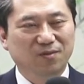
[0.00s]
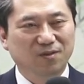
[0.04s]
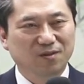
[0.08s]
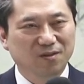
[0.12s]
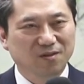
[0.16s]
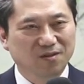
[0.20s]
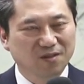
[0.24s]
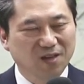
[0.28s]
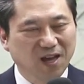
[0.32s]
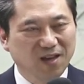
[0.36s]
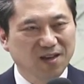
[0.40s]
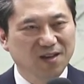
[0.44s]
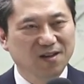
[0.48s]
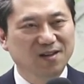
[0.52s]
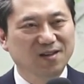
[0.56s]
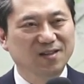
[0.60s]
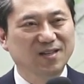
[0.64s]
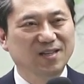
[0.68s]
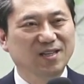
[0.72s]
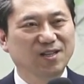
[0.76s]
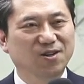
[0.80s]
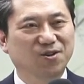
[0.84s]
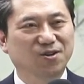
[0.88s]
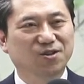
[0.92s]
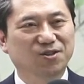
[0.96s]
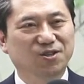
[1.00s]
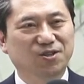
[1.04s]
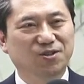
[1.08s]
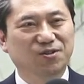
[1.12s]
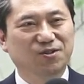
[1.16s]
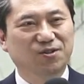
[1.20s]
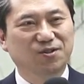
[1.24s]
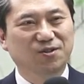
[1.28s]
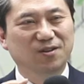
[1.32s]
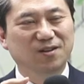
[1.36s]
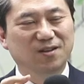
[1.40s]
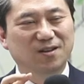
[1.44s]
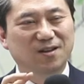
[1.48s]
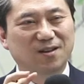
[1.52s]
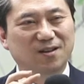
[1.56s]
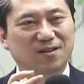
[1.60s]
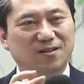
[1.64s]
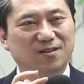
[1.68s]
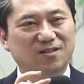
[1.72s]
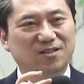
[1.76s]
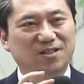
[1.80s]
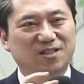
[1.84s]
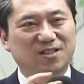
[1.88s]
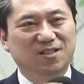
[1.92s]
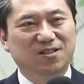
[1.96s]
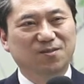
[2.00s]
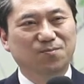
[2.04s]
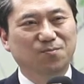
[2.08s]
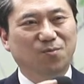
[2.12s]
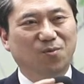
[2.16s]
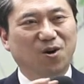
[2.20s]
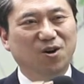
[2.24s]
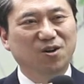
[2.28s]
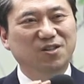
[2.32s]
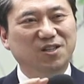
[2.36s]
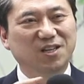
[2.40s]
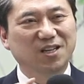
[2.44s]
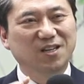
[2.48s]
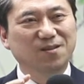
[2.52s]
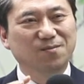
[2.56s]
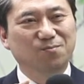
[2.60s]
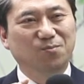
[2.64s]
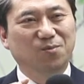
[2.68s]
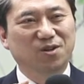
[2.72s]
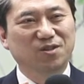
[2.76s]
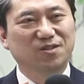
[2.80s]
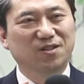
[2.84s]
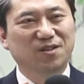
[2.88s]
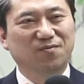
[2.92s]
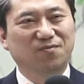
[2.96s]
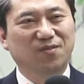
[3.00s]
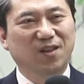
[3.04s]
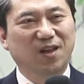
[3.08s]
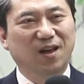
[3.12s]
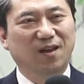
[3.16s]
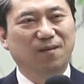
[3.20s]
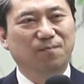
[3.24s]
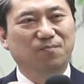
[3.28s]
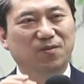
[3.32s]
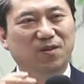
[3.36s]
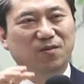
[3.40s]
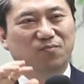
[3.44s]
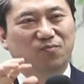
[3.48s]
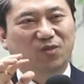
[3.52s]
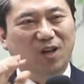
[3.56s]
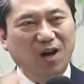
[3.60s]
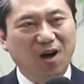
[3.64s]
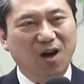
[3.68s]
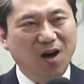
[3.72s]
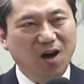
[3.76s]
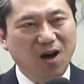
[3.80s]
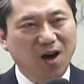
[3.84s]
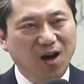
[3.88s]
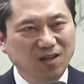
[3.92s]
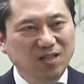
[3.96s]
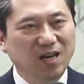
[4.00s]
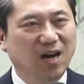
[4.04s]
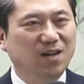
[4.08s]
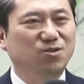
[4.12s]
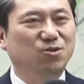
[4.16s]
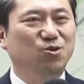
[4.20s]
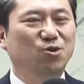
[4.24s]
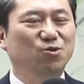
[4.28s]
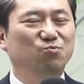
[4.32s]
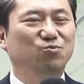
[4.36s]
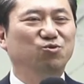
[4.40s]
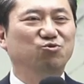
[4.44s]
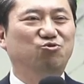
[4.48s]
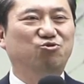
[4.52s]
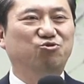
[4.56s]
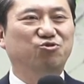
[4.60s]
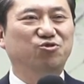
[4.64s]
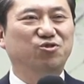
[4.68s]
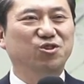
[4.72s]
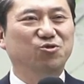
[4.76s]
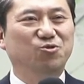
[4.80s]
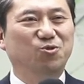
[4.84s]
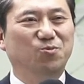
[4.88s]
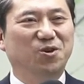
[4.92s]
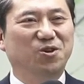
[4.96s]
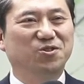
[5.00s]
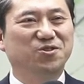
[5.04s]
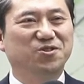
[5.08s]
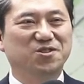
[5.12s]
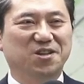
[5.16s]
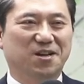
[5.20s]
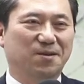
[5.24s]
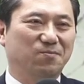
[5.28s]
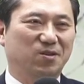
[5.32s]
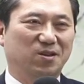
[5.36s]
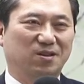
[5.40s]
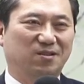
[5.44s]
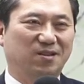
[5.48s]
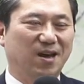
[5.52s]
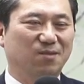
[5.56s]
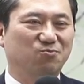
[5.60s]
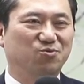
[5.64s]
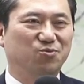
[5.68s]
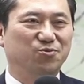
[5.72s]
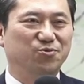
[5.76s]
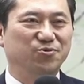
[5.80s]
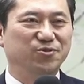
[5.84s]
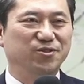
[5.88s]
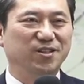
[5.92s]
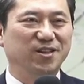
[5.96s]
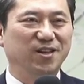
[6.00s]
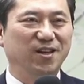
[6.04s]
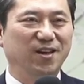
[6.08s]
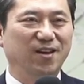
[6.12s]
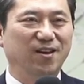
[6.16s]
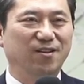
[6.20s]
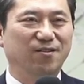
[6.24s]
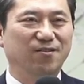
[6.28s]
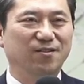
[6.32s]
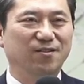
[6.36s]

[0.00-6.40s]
내일 이어서 지금 먹기는 먹는데 다 약성분 죽이고 먹는 사람들이 대부분이에요.